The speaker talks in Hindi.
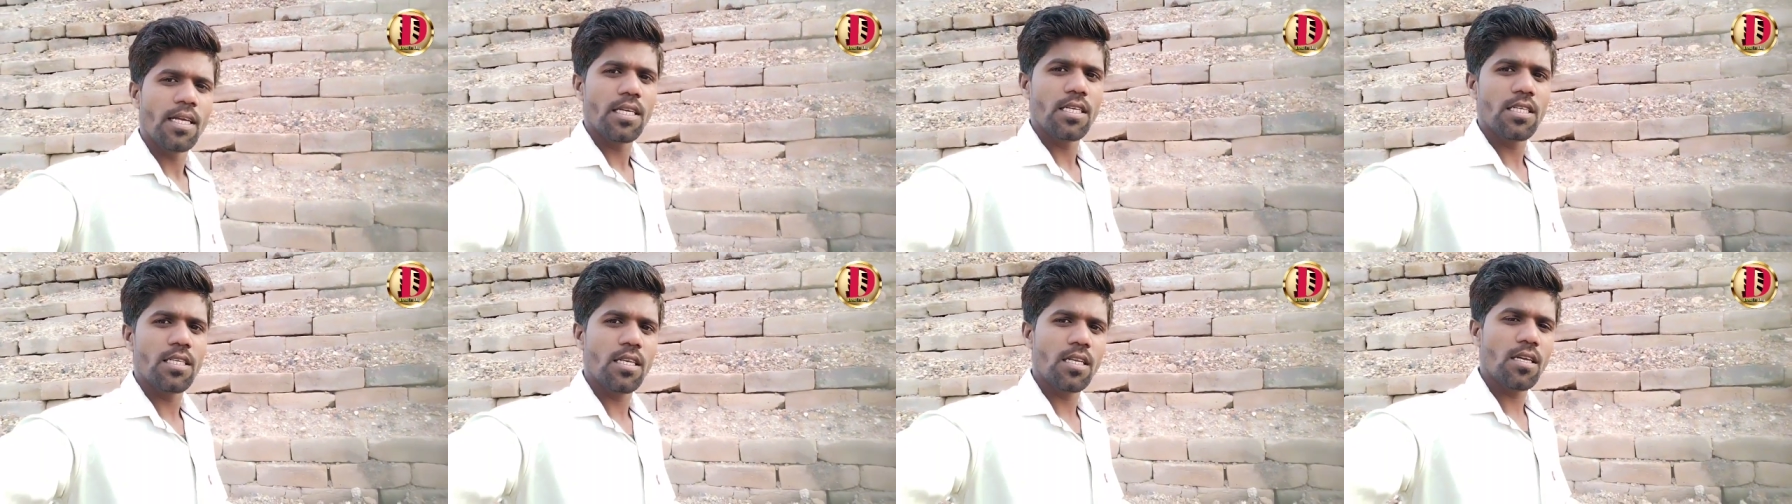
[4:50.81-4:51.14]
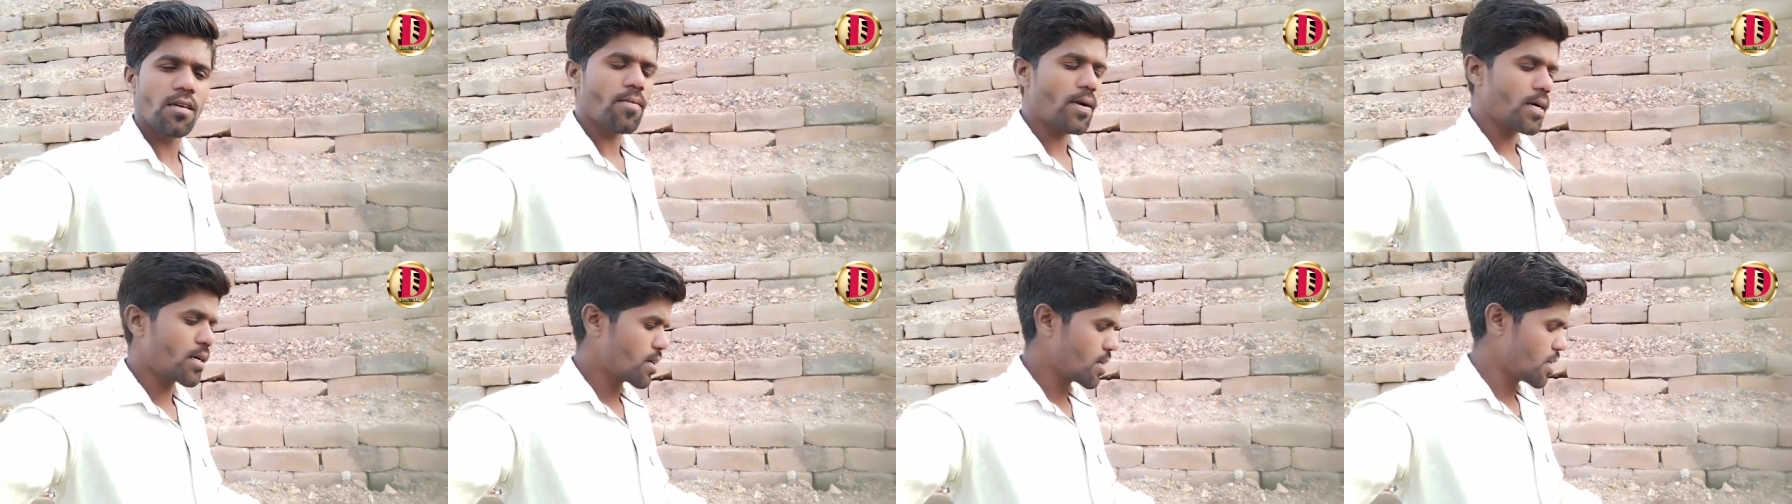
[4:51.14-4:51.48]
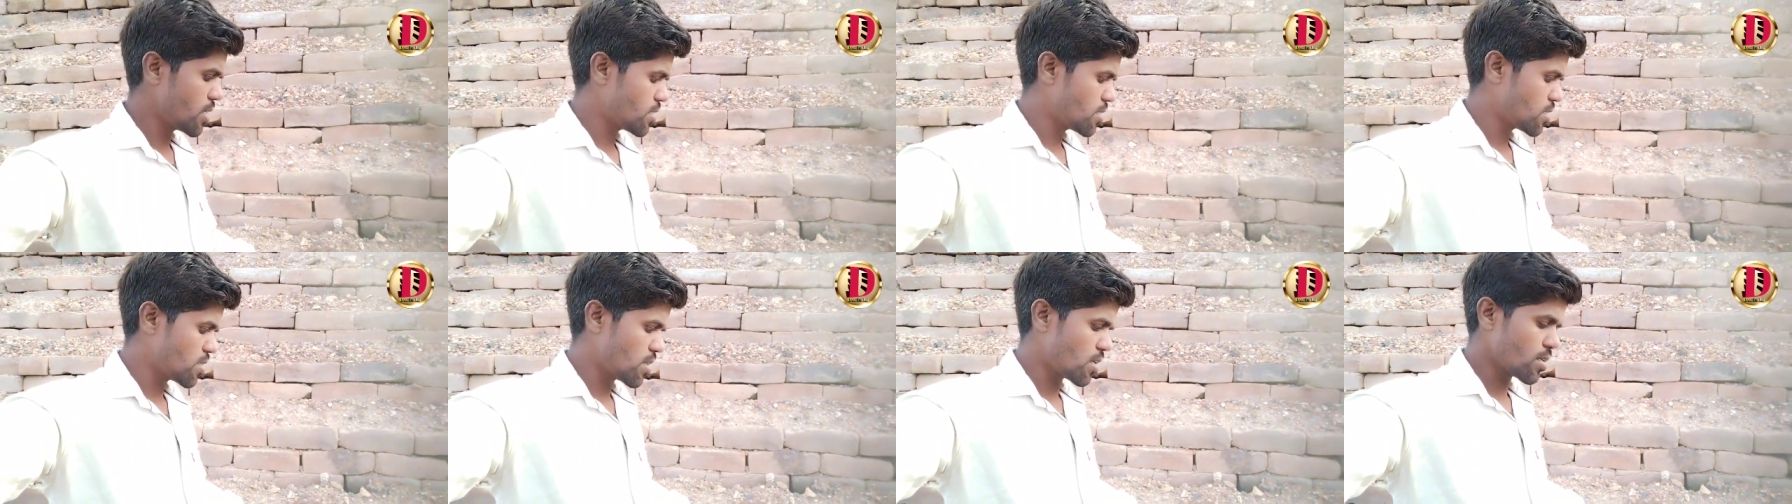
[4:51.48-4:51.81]
इसलिए भट्टा
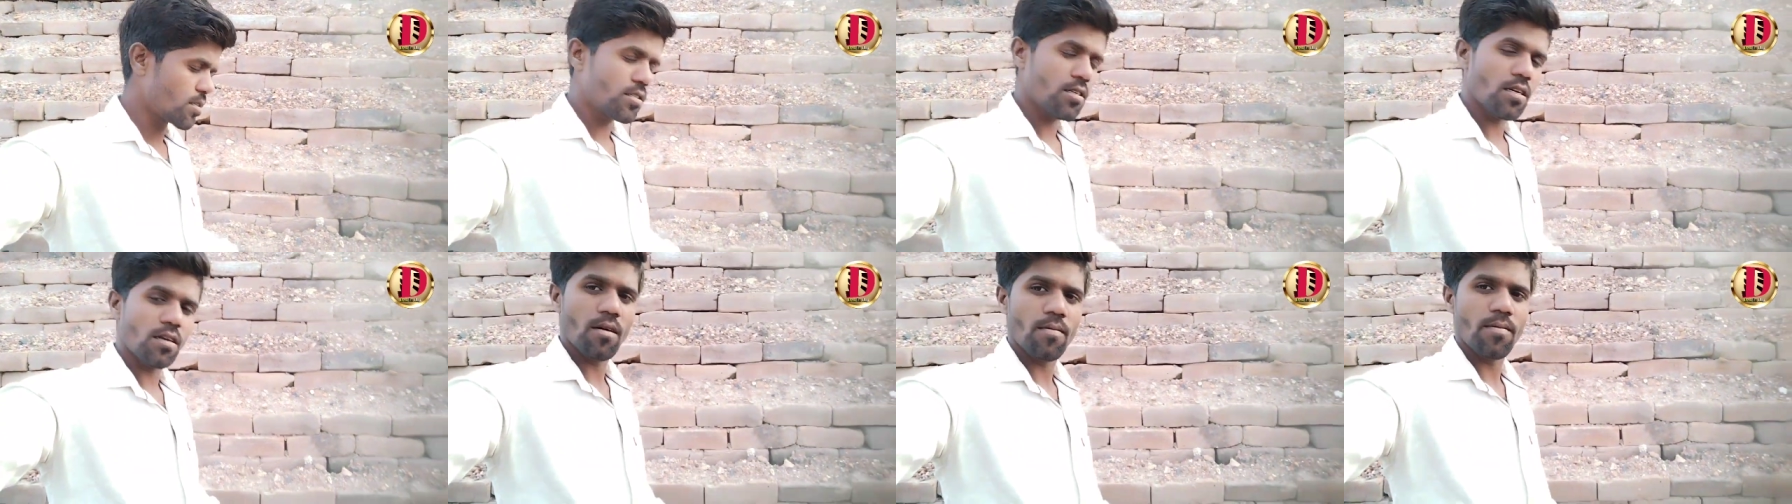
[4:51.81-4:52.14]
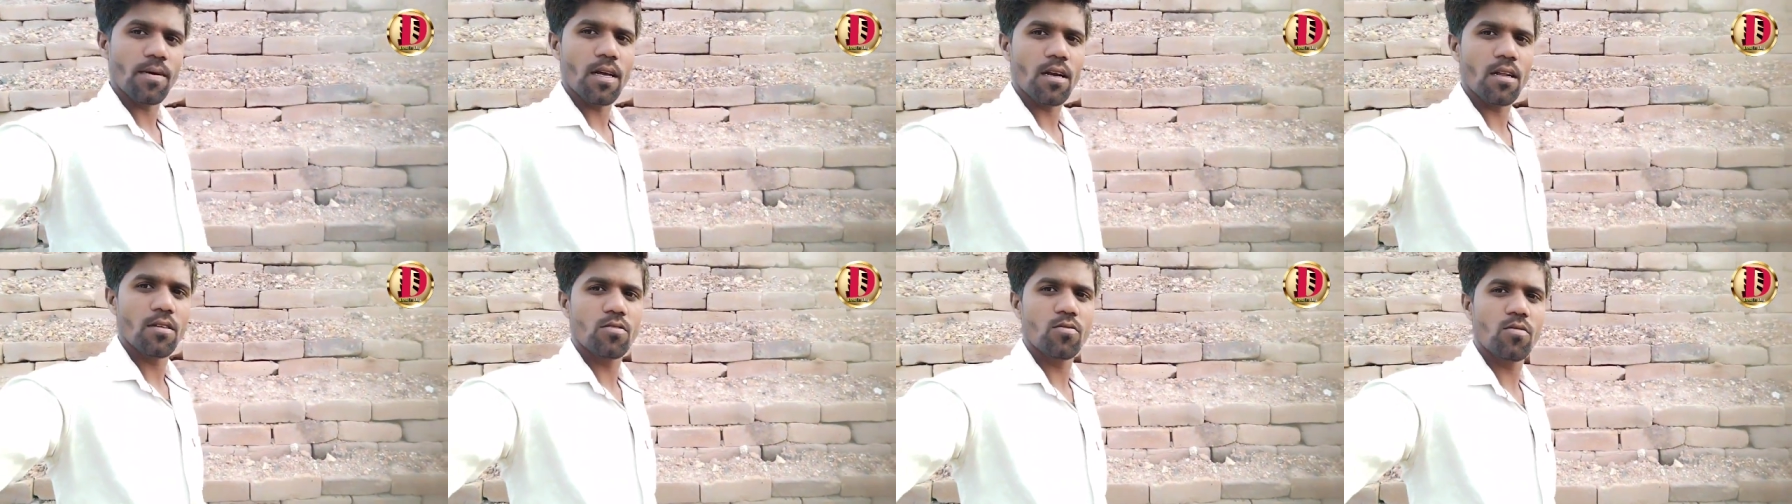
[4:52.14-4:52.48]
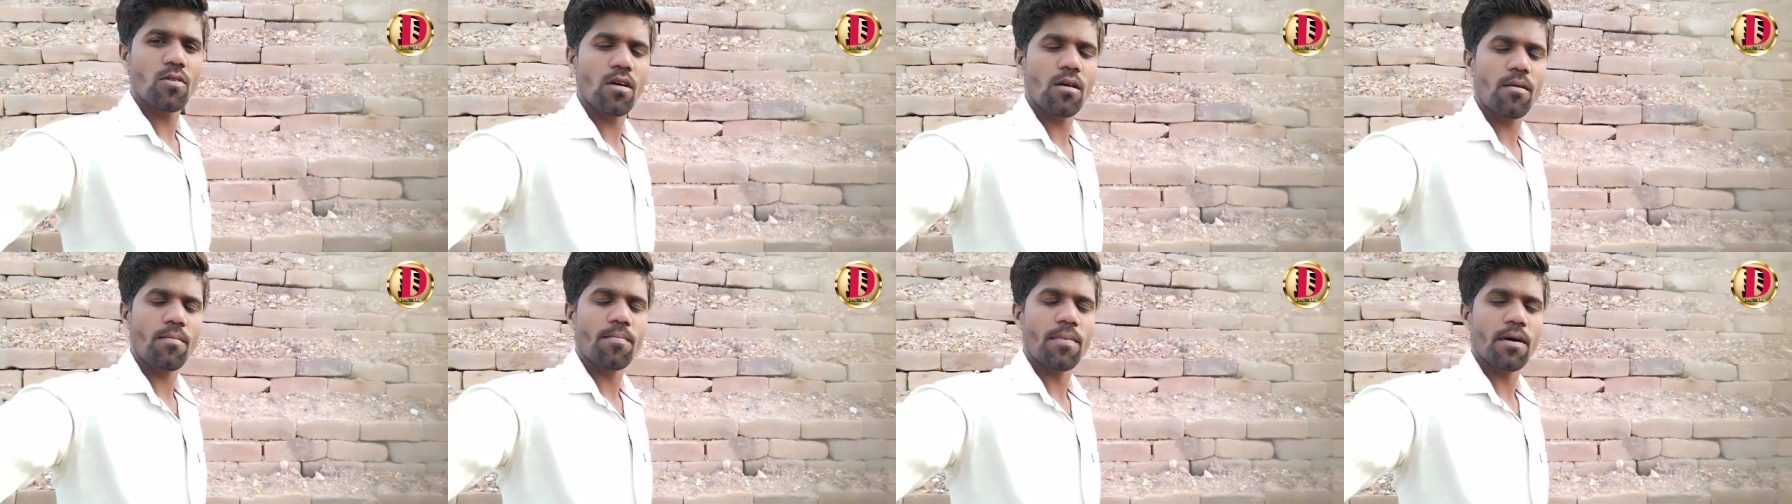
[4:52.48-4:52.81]
इतना अच्छा हमारा जो
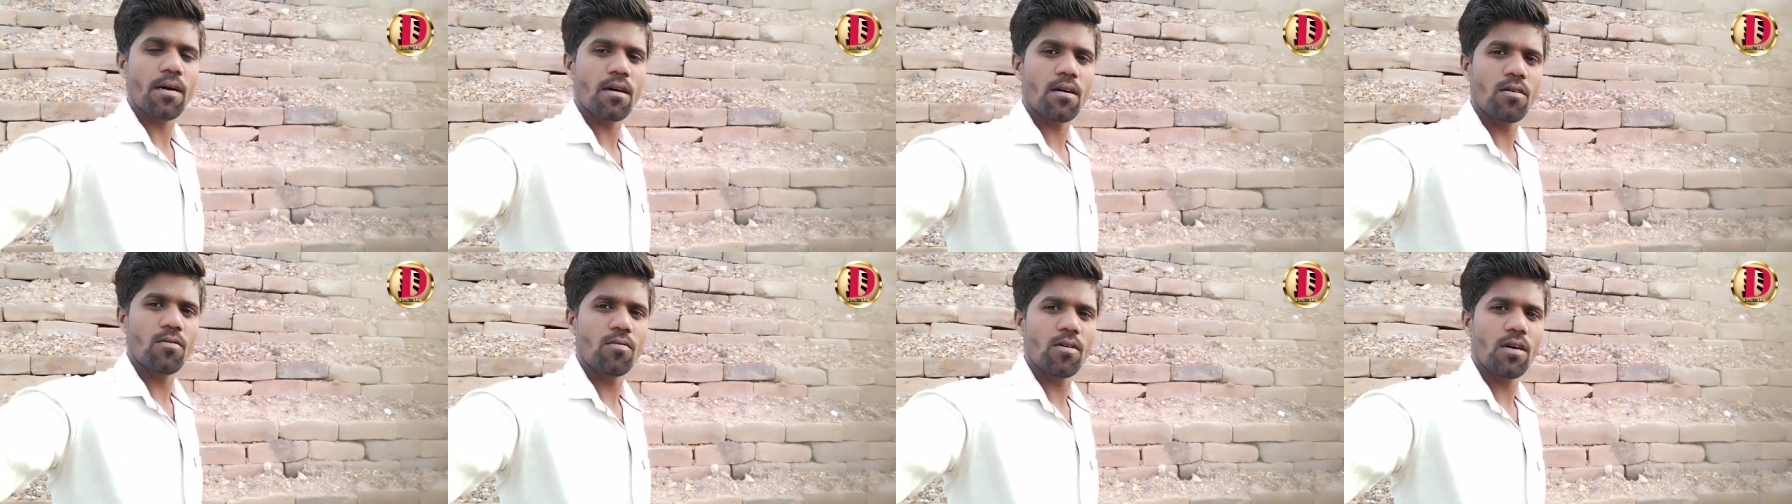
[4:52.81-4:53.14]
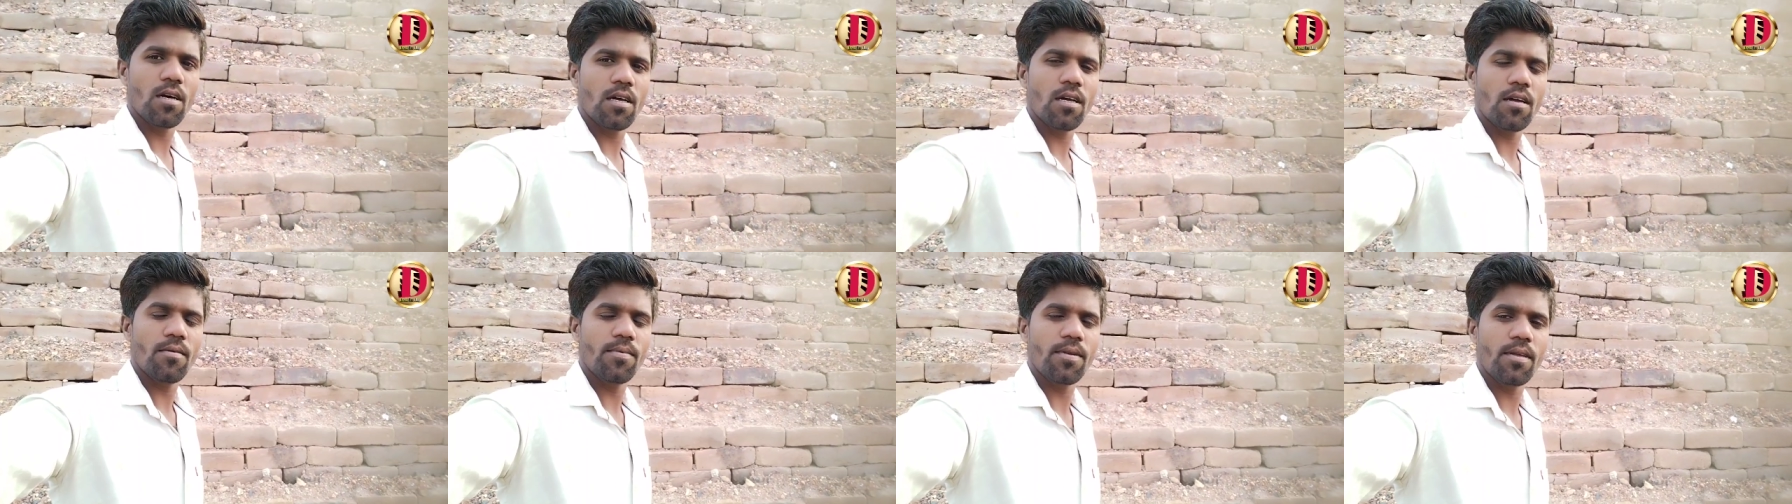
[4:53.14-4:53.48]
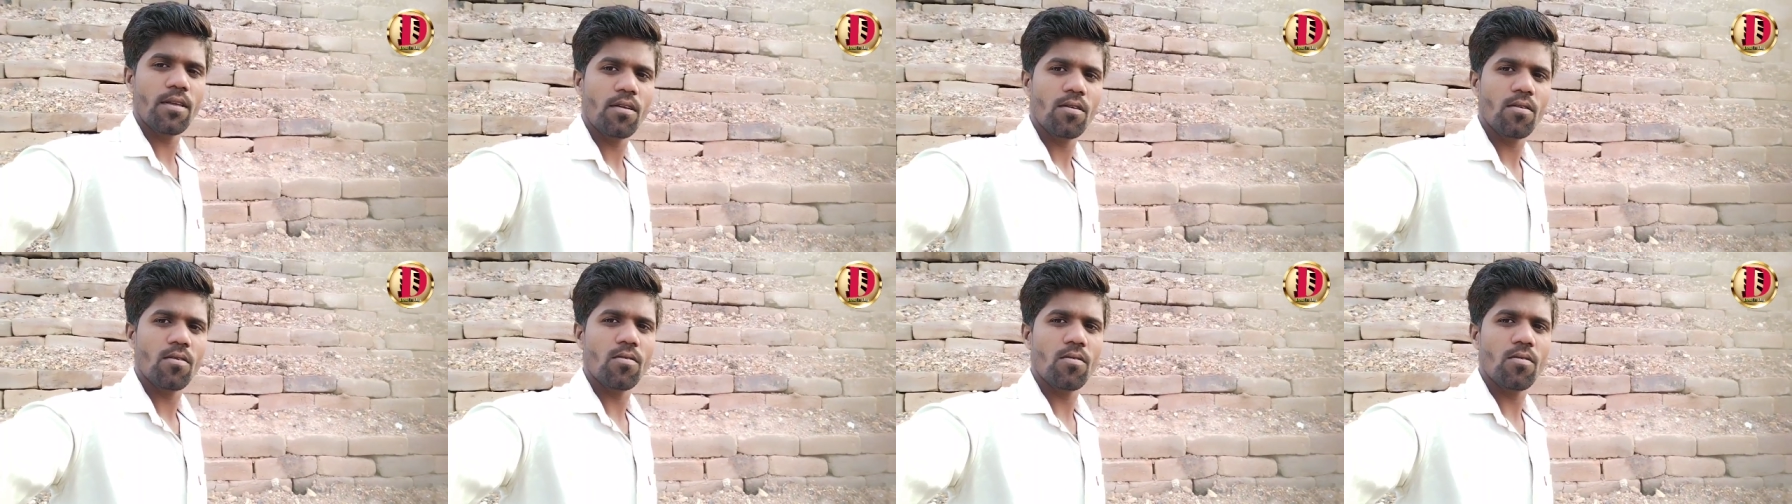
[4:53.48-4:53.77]
है पका हुआ है अभी